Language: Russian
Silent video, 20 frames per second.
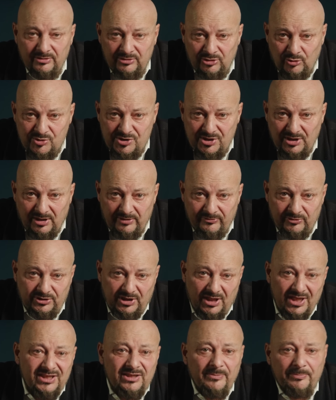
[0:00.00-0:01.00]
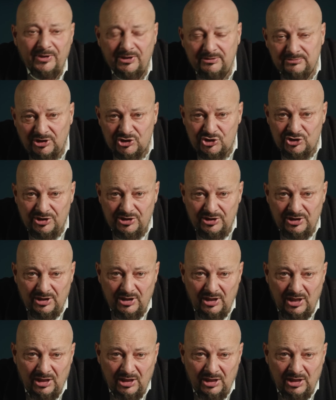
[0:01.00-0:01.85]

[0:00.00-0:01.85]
друзья, вот это предложение,